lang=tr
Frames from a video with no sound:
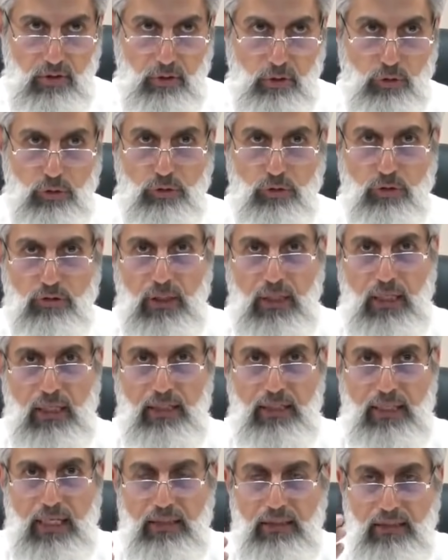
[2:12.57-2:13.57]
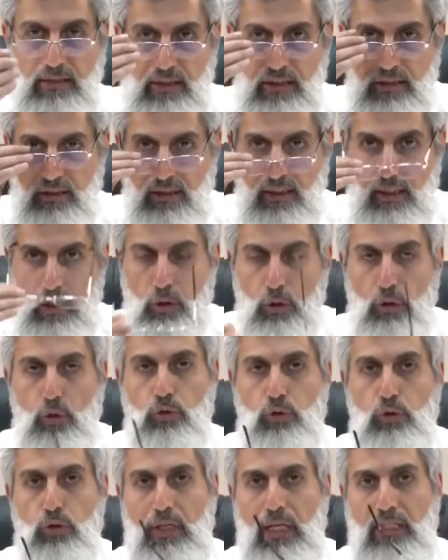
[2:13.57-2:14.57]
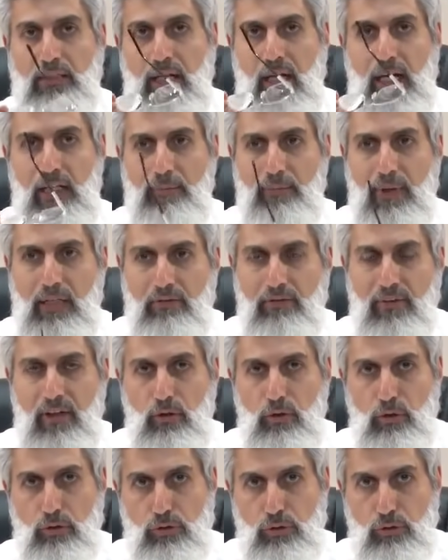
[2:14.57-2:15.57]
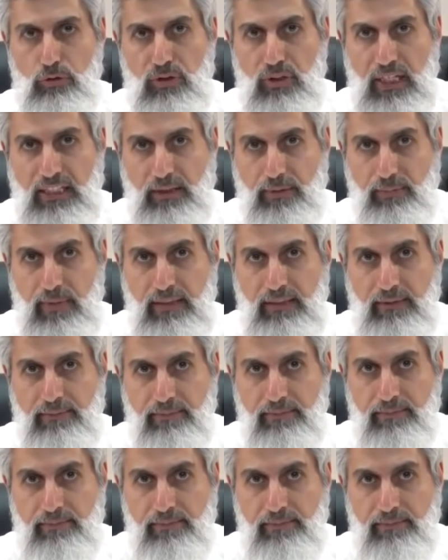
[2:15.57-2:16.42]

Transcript: Hukuk, yani siz hukuka talimat veriyorsunuz resmen.